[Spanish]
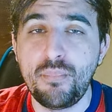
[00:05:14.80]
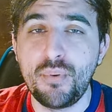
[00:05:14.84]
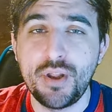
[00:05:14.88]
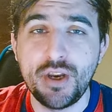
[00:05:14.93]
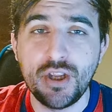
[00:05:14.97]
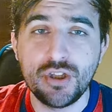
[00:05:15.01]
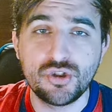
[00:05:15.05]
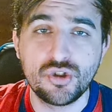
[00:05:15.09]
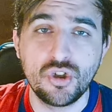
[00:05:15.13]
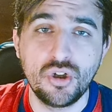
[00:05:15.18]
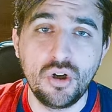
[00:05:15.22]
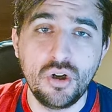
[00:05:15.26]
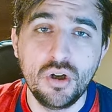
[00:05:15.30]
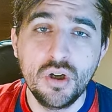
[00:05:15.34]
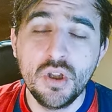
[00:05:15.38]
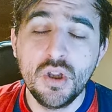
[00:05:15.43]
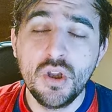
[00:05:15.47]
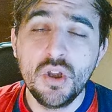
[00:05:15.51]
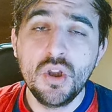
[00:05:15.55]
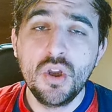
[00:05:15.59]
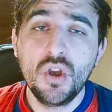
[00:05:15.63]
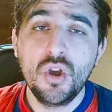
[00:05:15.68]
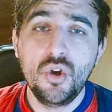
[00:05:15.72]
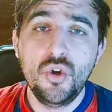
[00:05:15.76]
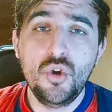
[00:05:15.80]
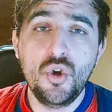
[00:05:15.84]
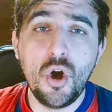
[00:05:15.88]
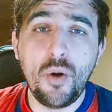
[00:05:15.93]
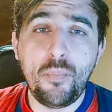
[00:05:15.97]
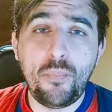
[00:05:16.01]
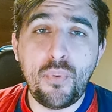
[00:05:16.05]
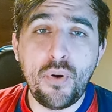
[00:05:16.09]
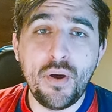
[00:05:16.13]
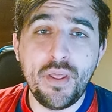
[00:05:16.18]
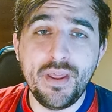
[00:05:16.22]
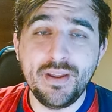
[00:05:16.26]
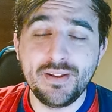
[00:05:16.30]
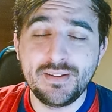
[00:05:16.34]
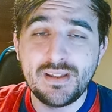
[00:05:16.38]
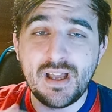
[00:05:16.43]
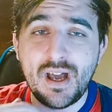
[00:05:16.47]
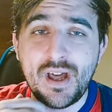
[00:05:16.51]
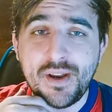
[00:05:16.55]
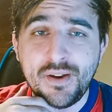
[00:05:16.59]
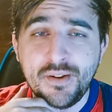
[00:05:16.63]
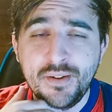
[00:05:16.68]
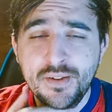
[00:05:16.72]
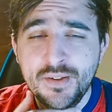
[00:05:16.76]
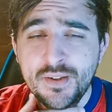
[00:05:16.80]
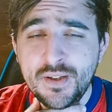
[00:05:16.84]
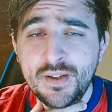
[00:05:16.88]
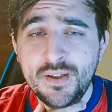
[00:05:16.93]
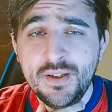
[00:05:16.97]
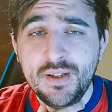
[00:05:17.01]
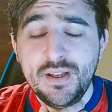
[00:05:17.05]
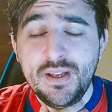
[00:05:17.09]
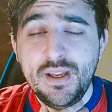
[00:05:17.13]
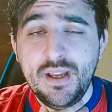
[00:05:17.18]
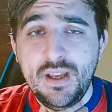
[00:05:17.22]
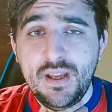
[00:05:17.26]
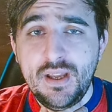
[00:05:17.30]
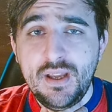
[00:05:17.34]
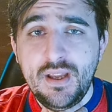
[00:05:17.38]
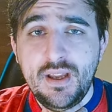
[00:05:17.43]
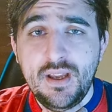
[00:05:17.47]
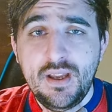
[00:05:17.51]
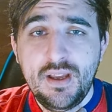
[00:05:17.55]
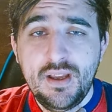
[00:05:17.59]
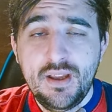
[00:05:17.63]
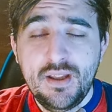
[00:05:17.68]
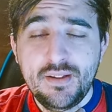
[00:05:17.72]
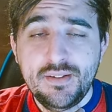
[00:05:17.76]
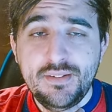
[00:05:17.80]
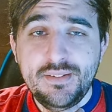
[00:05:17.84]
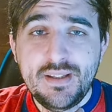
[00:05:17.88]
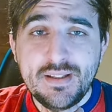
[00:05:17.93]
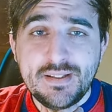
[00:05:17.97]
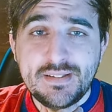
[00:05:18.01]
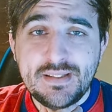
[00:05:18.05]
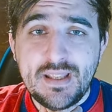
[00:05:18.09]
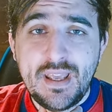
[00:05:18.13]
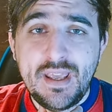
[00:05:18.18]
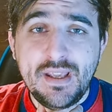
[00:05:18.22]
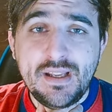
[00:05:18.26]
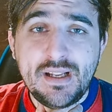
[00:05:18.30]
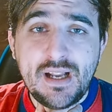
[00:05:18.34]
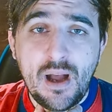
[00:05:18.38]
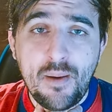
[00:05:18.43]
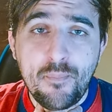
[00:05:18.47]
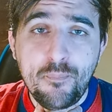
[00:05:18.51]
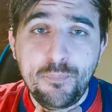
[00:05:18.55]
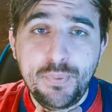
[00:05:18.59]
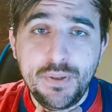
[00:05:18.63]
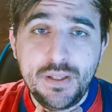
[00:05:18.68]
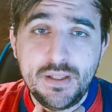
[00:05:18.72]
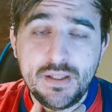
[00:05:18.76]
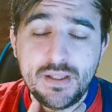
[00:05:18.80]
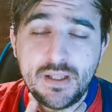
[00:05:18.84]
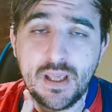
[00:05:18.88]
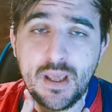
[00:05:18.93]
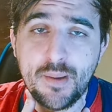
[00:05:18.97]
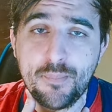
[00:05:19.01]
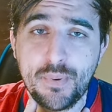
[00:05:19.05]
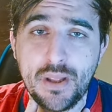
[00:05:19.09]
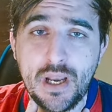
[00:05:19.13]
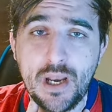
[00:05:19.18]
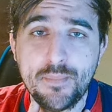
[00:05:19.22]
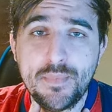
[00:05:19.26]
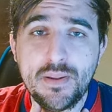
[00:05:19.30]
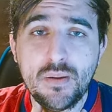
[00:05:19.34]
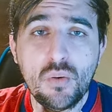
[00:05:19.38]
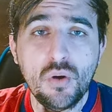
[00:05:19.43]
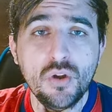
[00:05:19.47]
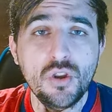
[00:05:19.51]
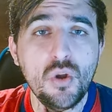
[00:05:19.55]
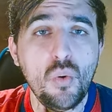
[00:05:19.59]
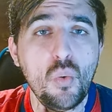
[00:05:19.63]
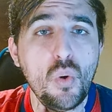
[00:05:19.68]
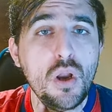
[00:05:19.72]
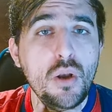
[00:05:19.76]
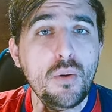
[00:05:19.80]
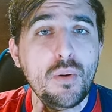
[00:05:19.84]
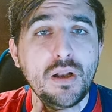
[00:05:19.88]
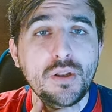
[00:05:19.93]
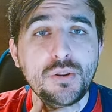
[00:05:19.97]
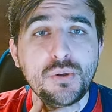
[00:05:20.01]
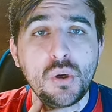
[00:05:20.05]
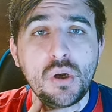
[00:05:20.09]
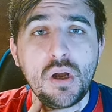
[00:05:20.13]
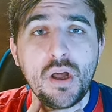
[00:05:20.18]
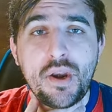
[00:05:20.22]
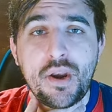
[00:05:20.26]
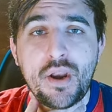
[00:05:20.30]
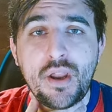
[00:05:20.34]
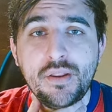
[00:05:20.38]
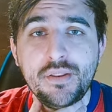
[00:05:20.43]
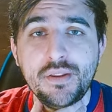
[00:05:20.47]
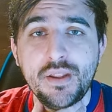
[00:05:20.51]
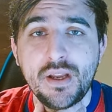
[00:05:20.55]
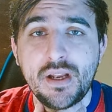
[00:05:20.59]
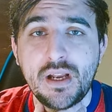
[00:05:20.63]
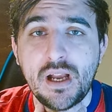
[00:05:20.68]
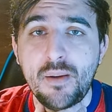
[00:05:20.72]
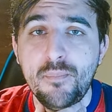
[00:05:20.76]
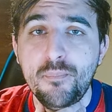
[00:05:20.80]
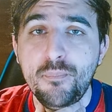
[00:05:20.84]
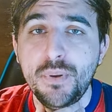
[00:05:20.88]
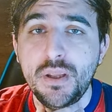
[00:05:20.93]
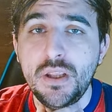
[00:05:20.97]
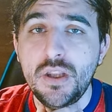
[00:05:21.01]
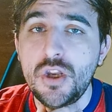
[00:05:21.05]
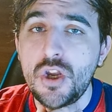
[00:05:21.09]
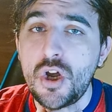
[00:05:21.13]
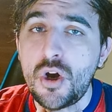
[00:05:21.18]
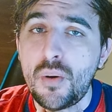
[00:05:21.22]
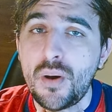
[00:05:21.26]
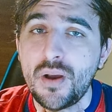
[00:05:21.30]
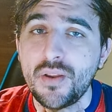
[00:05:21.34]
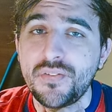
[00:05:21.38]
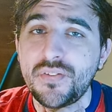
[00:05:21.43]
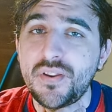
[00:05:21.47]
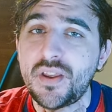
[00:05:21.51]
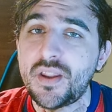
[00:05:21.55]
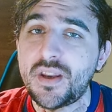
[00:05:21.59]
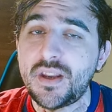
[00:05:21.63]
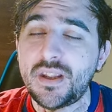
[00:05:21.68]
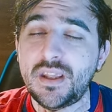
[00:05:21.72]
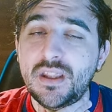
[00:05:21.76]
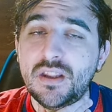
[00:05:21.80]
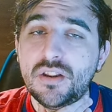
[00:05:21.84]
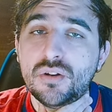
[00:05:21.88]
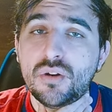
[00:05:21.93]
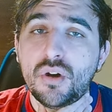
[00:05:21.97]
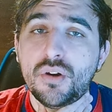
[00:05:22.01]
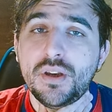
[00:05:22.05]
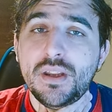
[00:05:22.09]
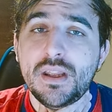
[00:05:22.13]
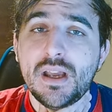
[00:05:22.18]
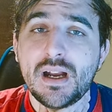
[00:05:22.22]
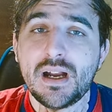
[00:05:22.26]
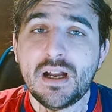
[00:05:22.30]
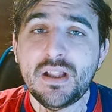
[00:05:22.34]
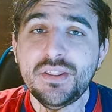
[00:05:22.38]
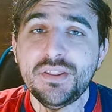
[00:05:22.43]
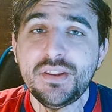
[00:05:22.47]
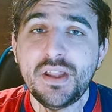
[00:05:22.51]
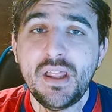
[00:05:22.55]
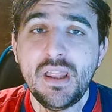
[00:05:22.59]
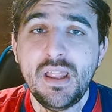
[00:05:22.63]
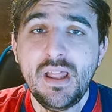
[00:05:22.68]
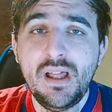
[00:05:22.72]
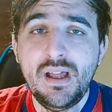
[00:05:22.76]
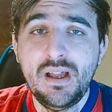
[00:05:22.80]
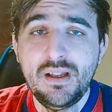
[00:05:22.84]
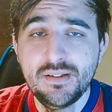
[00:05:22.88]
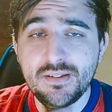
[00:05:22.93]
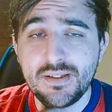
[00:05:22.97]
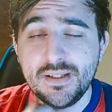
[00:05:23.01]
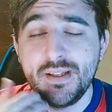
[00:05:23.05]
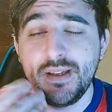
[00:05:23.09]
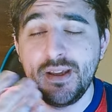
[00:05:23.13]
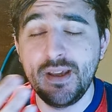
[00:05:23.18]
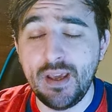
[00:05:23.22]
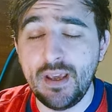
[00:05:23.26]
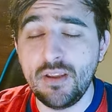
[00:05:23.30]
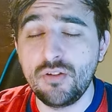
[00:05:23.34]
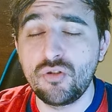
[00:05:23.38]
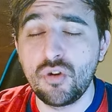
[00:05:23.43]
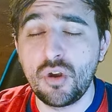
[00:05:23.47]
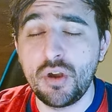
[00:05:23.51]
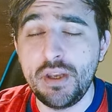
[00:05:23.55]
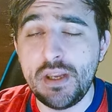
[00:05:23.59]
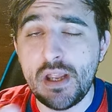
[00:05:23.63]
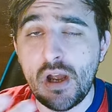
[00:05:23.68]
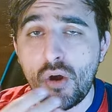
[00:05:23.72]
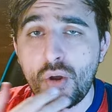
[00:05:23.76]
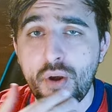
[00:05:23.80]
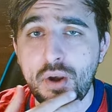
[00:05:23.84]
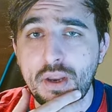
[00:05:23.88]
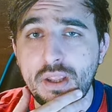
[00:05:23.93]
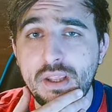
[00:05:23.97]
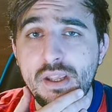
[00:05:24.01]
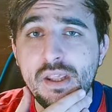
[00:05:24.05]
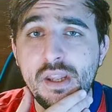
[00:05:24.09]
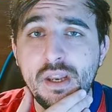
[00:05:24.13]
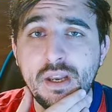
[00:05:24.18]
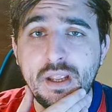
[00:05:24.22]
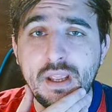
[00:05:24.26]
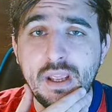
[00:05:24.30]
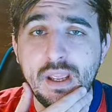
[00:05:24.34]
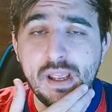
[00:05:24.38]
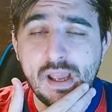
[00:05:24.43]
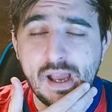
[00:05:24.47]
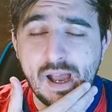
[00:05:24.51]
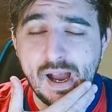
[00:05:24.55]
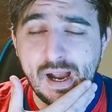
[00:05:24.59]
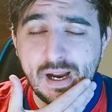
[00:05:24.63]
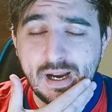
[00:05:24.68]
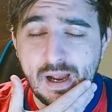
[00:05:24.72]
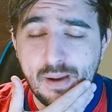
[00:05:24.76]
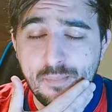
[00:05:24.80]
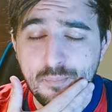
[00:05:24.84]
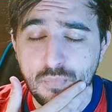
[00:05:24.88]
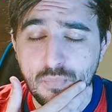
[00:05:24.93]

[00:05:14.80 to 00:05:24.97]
por eso no puede estar eh, de 6 Campi, que para mí cuando vuelva el Tonga Hernández, Campi no va a ser historia cantada. Eh, eso quería corregir, que a,